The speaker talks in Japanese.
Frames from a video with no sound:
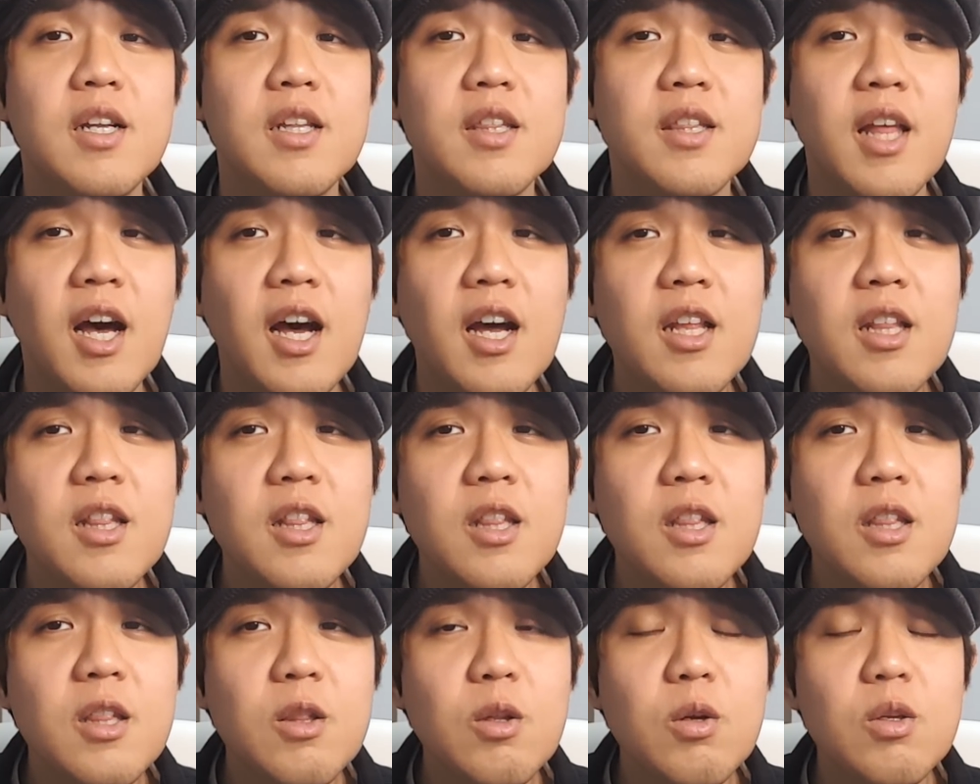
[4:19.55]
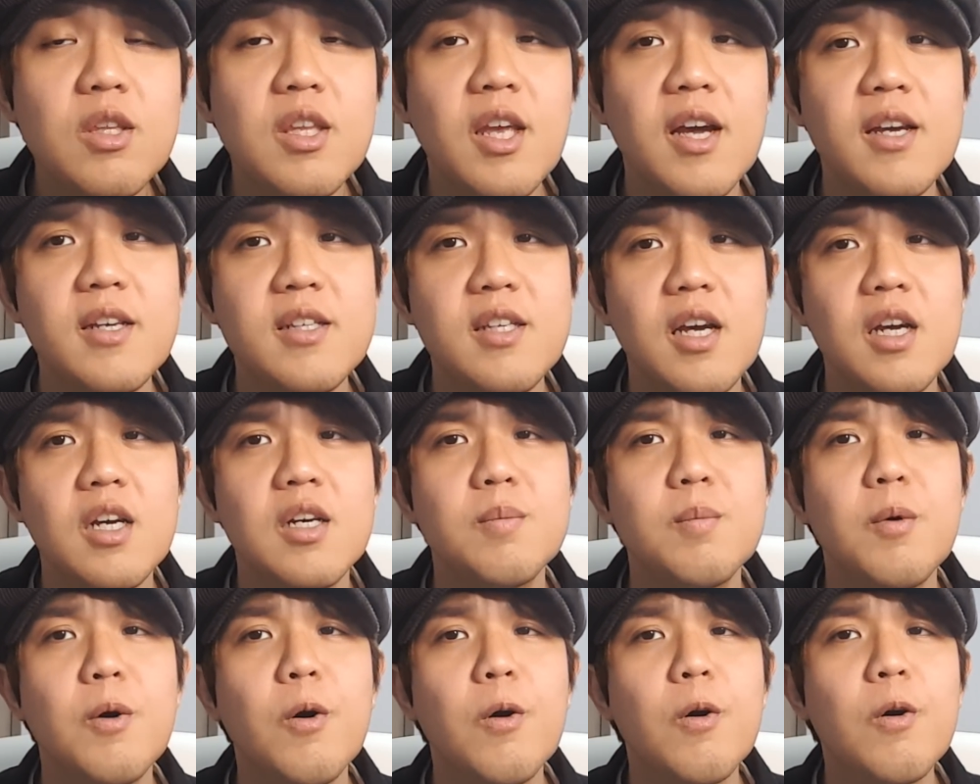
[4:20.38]
何の対策
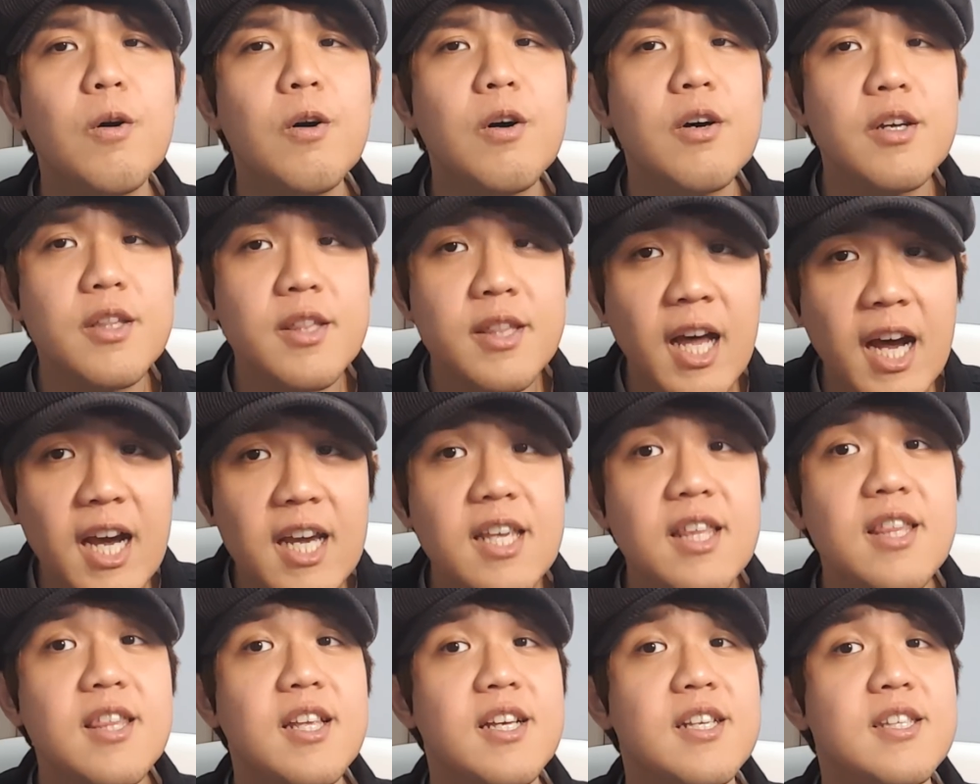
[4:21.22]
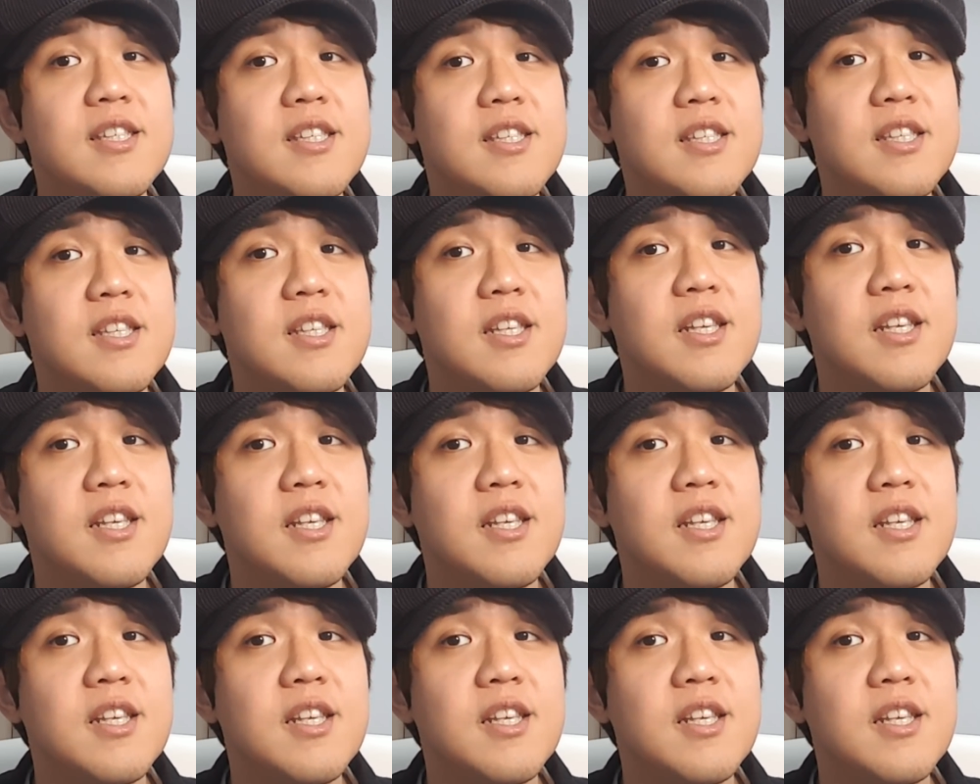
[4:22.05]
もないんです。